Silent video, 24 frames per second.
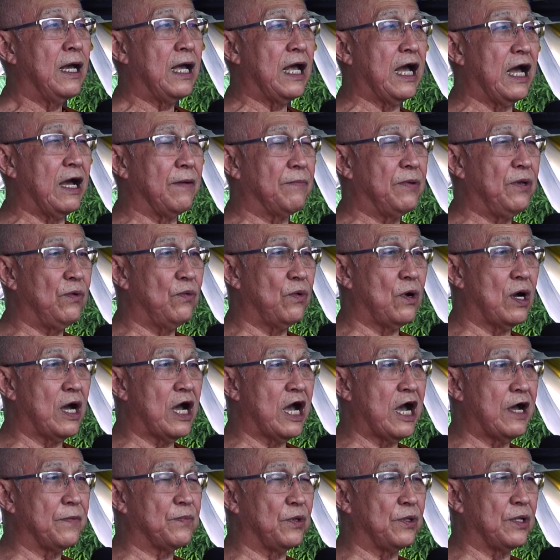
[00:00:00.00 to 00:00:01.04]
อภิวา
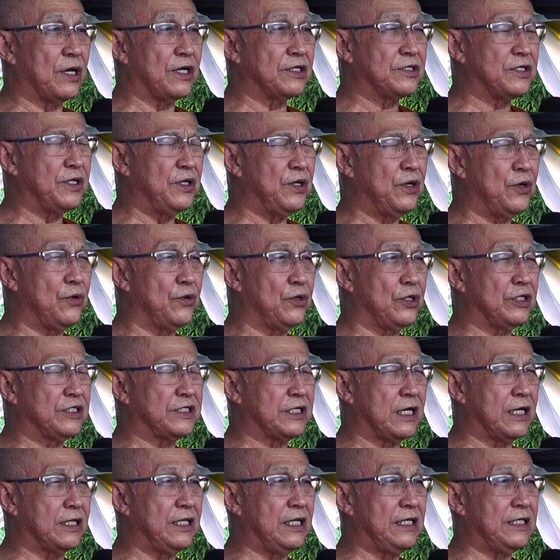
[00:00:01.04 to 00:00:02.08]
ทนาสิริ
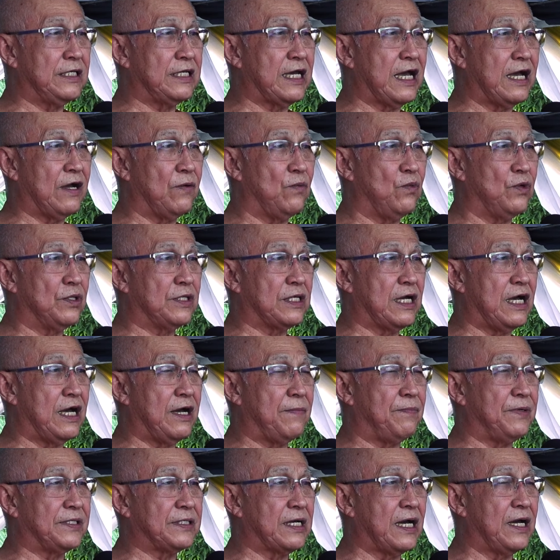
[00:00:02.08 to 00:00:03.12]
สาติจังวุธา
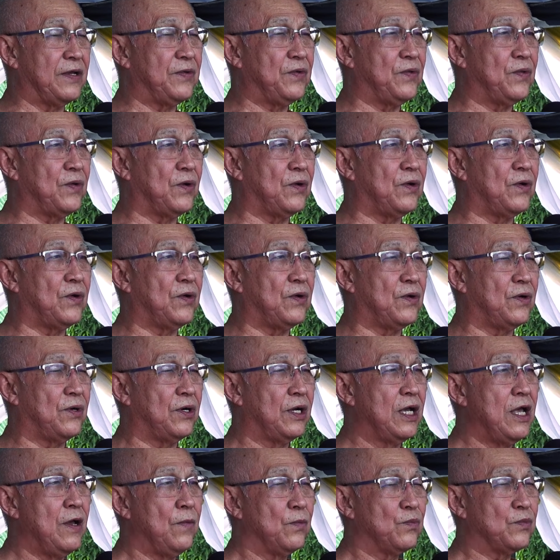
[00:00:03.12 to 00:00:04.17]
ปจายโน
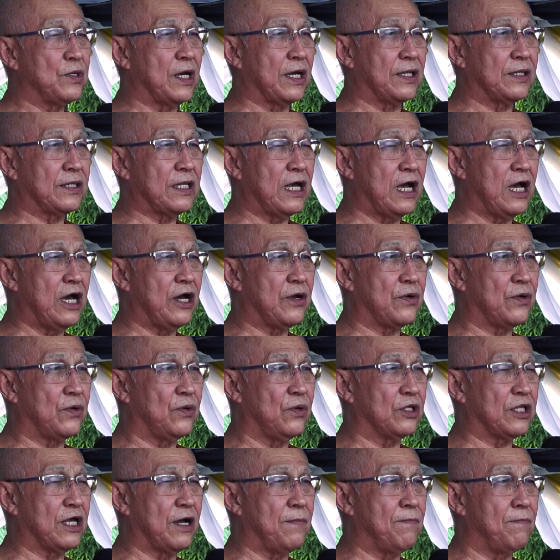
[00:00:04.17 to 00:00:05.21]
จัตตารโอ
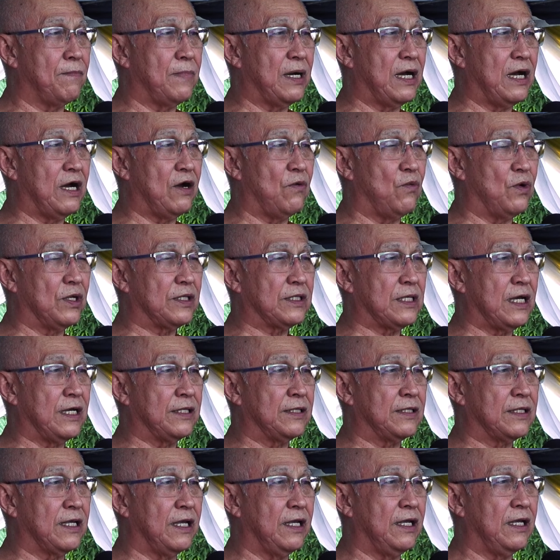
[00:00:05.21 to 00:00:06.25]
ธรรมาวัฒน
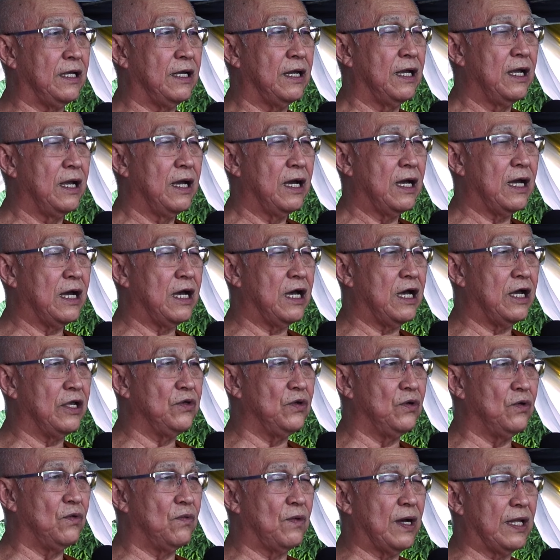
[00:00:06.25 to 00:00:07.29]
ติอา
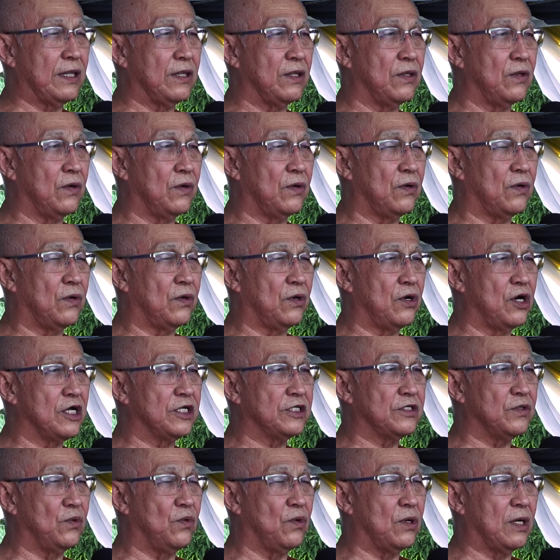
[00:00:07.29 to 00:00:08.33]
ยุวันโน
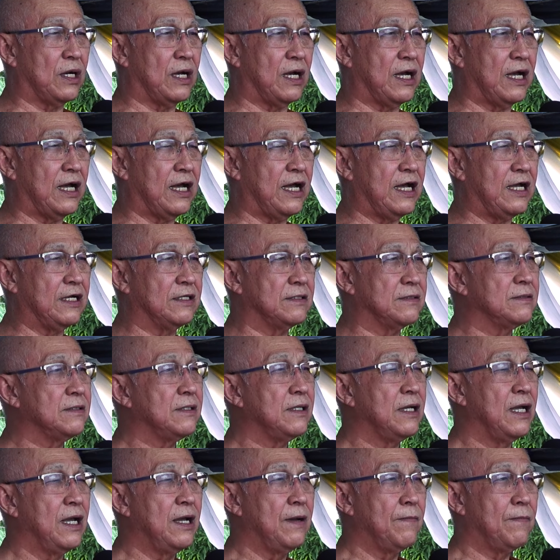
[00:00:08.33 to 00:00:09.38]
สุขัง
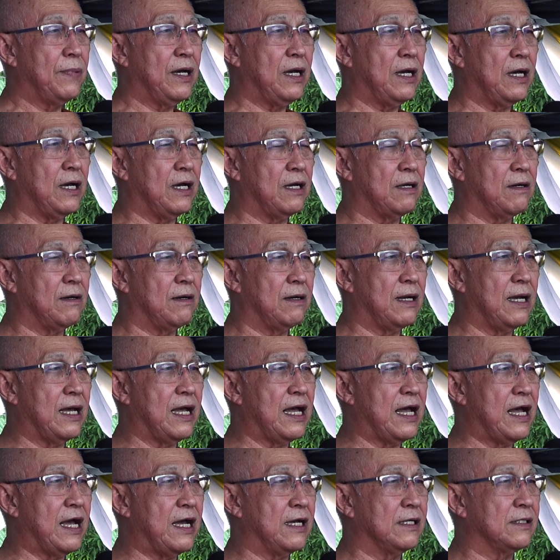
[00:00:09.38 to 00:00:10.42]
ภา
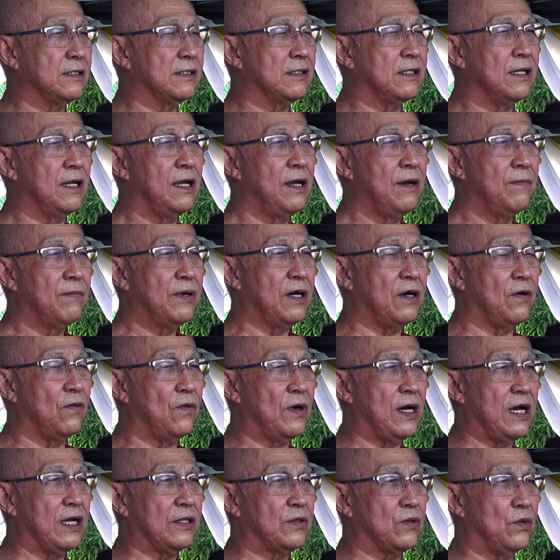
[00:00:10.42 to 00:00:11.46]
ลังภา
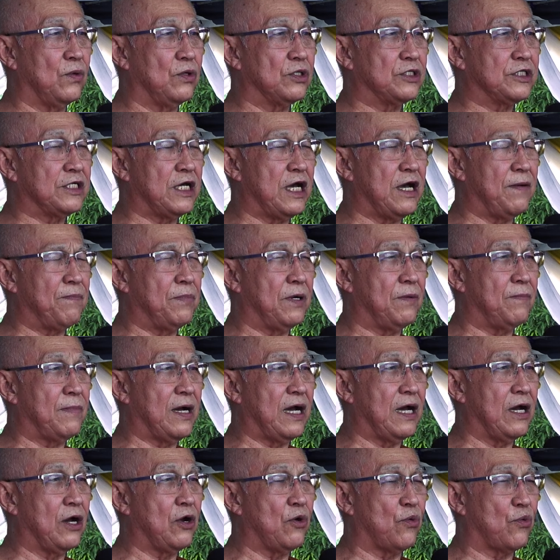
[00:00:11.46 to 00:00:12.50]
วะตูสาพ
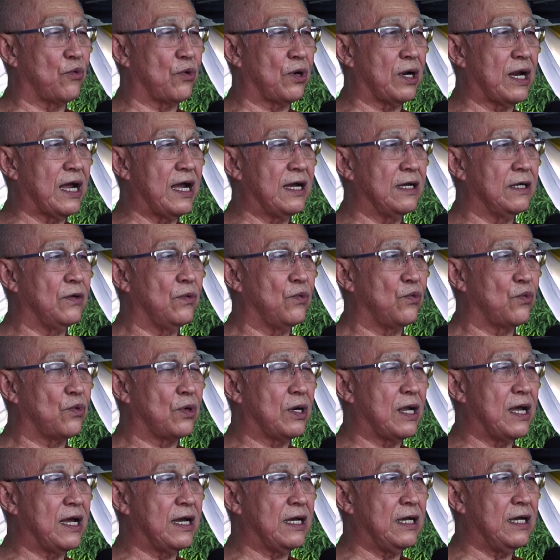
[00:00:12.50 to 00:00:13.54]
มังครัง
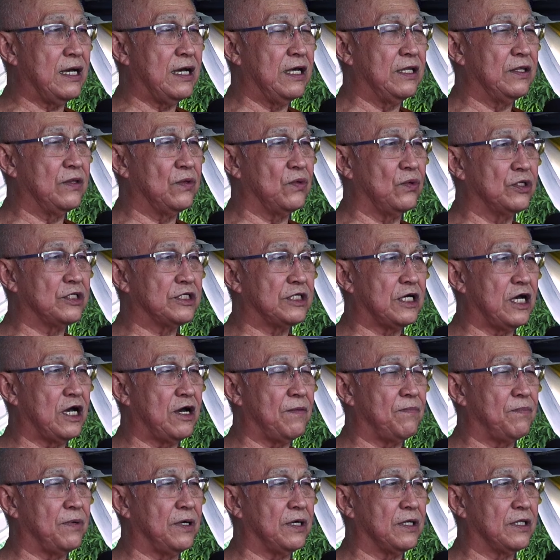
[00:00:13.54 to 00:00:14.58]
ราคันตูสา
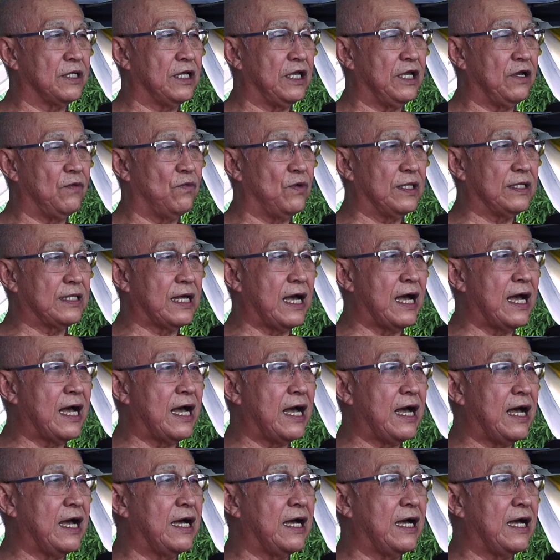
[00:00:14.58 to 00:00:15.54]
พเทวตา